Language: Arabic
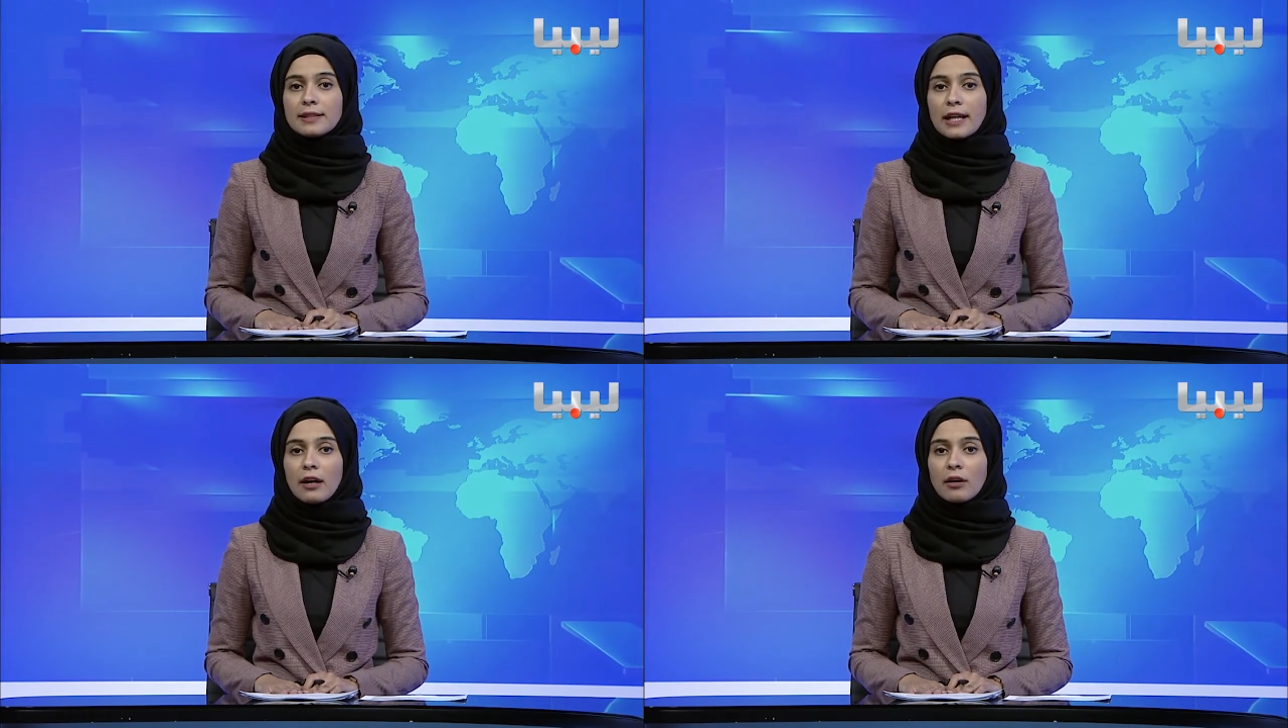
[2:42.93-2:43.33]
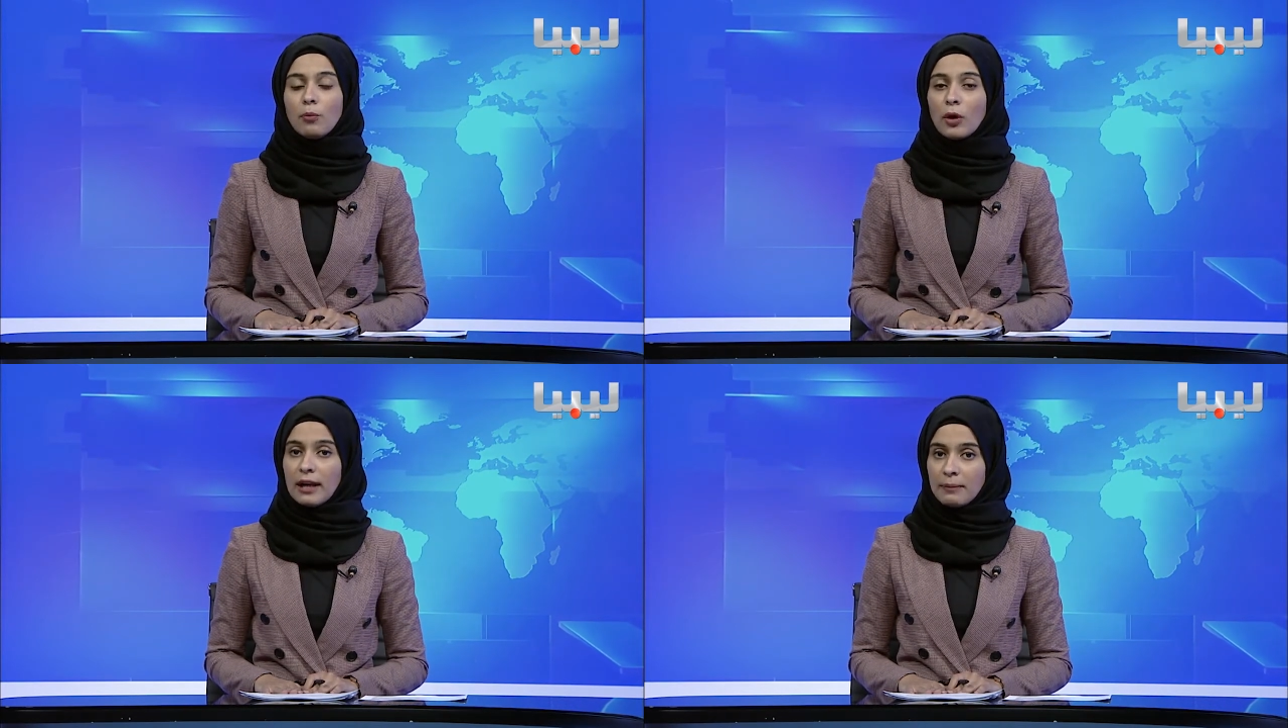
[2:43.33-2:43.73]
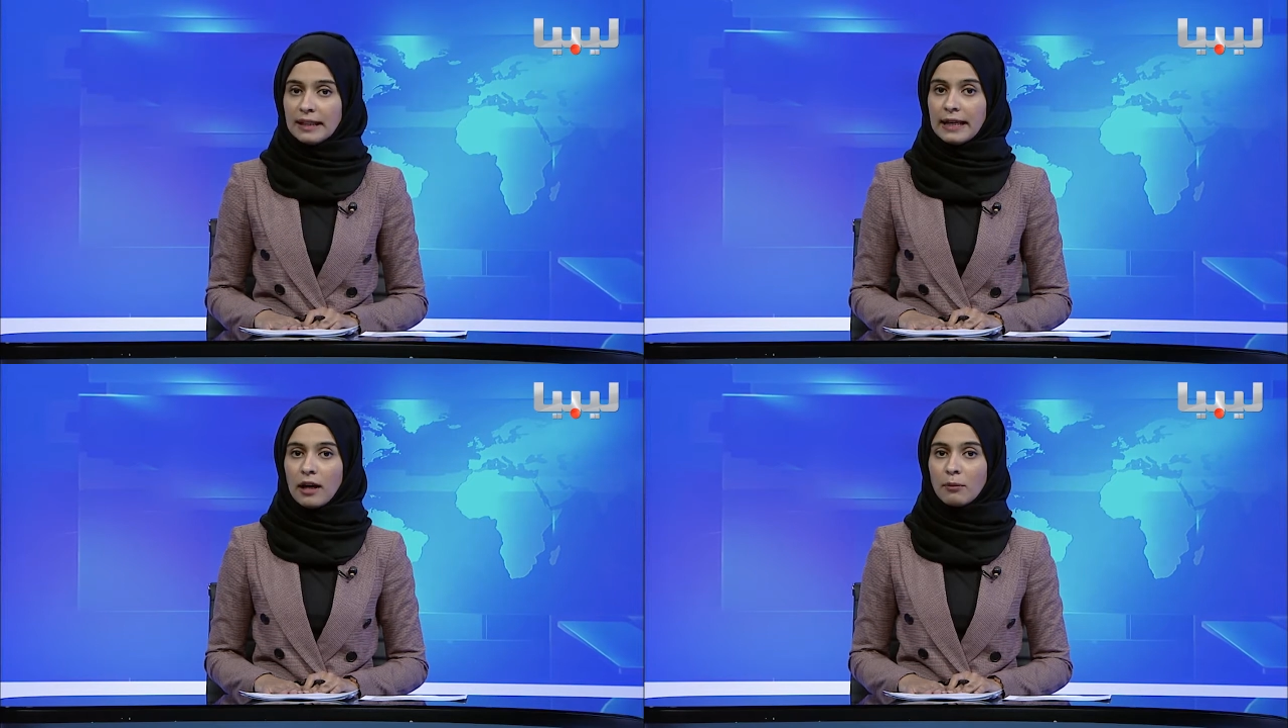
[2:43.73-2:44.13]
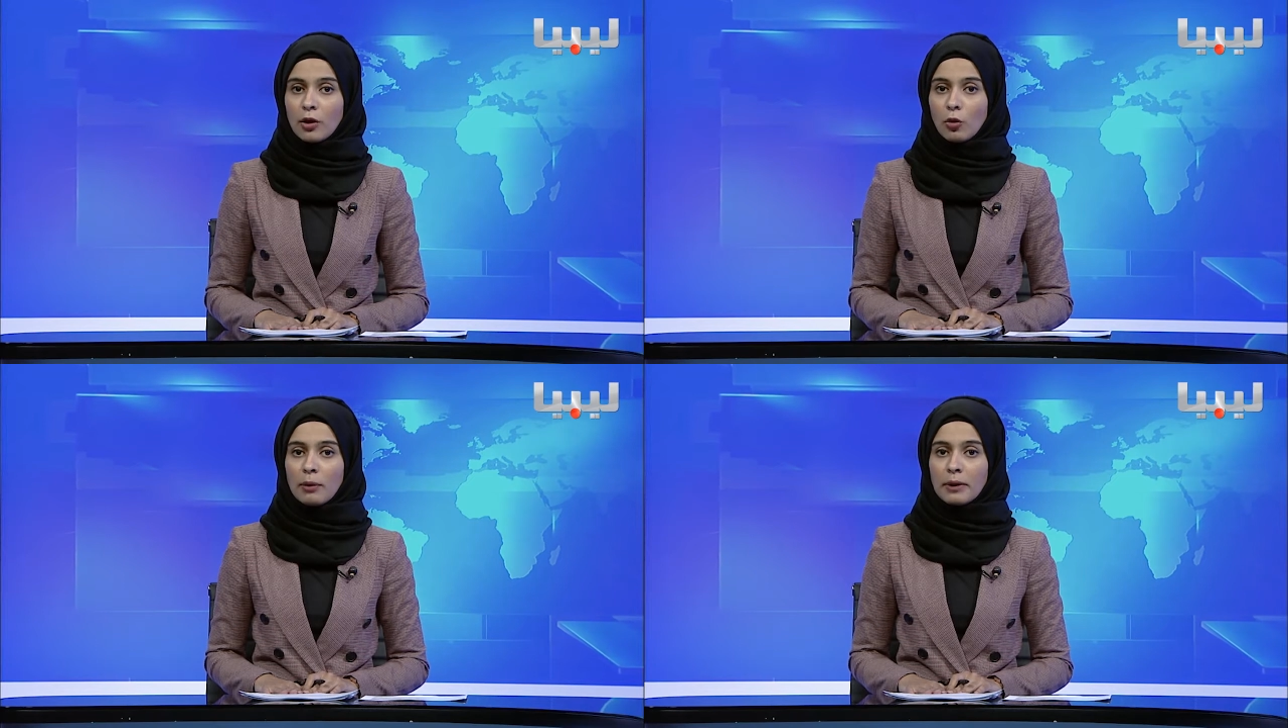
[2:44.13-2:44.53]
العرب والأمين العام
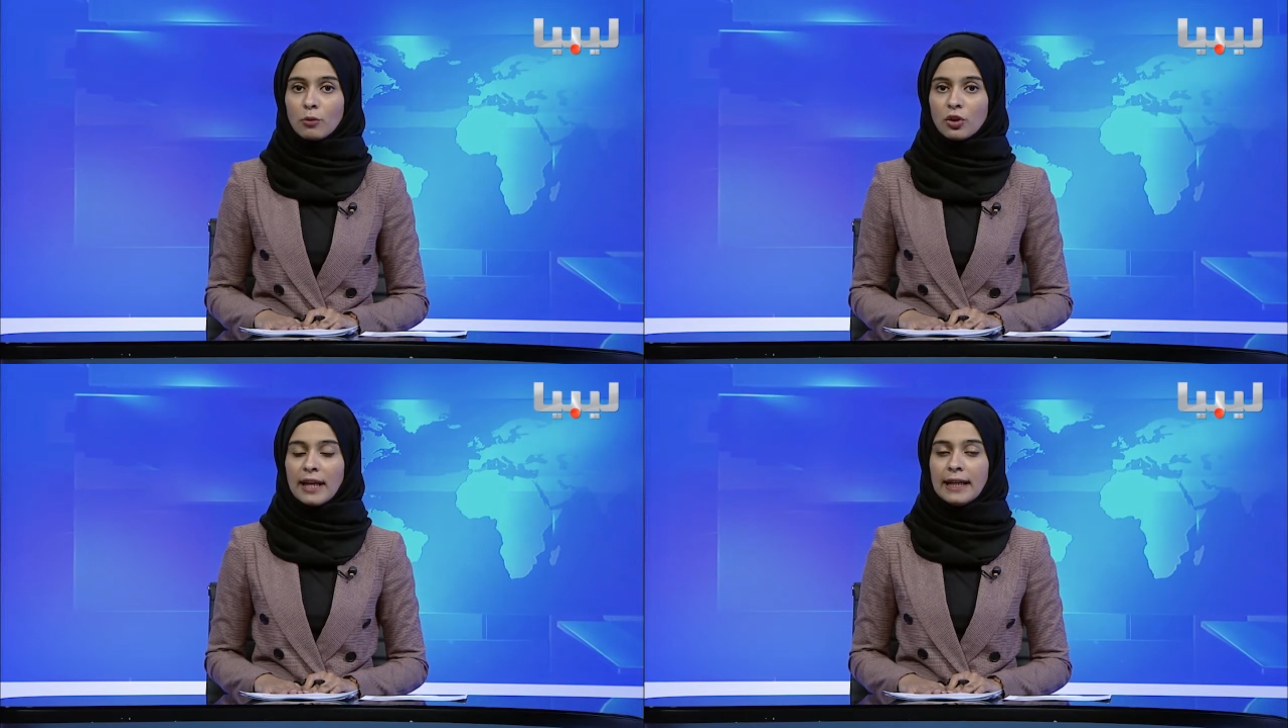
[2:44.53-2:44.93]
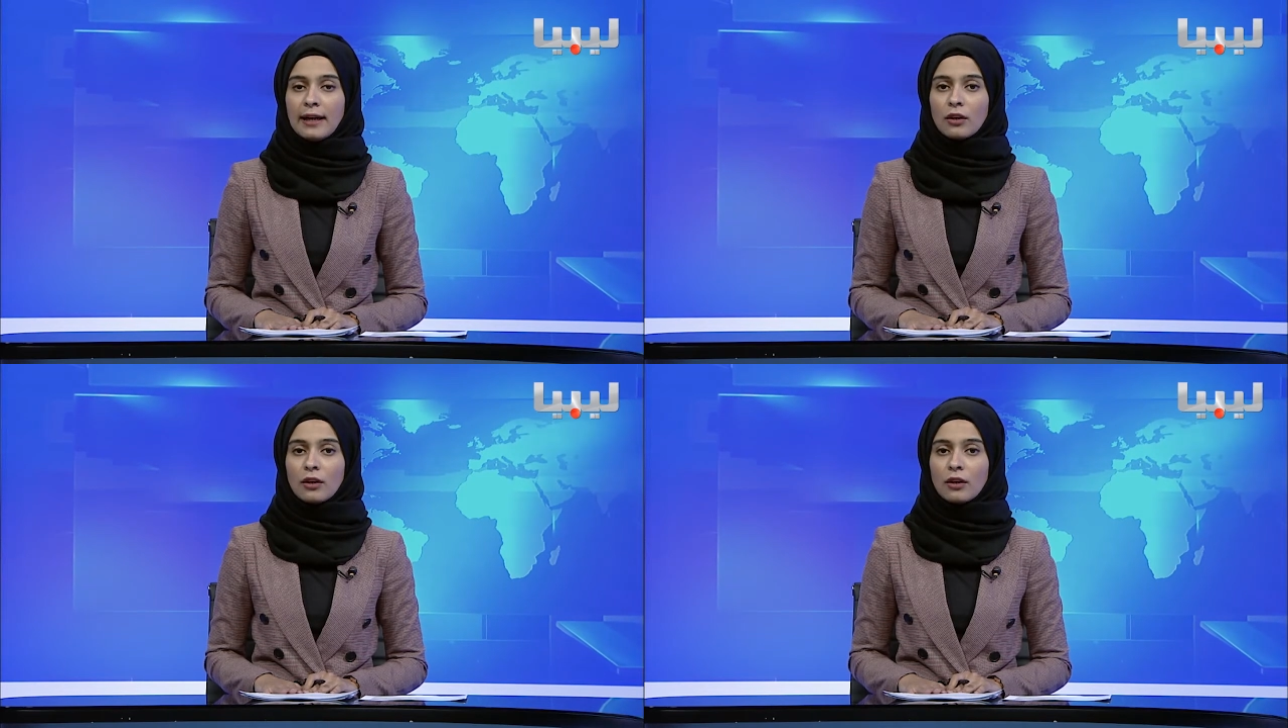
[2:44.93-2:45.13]
للأمم المتحدة